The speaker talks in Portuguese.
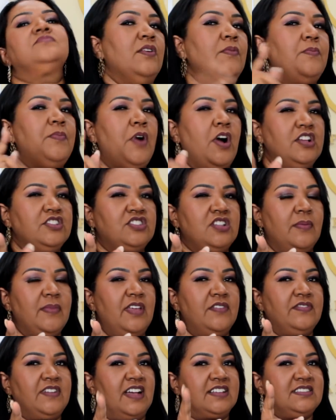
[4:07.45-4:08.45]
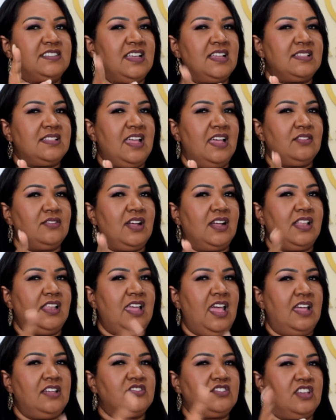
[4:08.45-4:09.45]
Não pode também ficar cedendo a
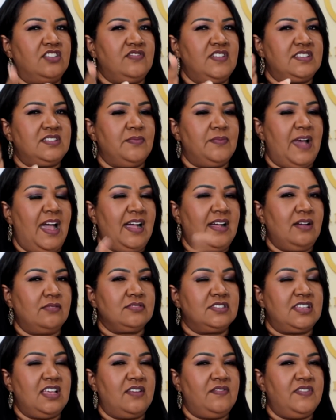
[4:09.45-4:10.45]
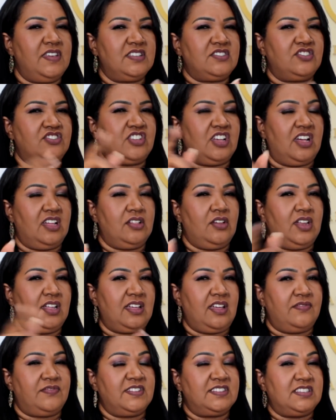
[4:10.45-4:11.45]
cliente que às vezes marca um serviço e chega na hora
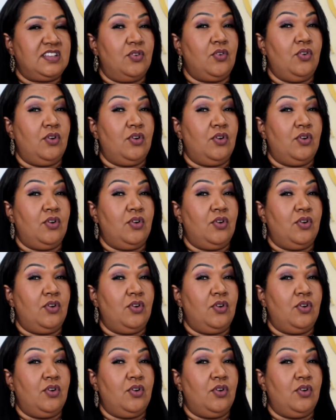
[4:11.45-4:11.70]
que quer fazer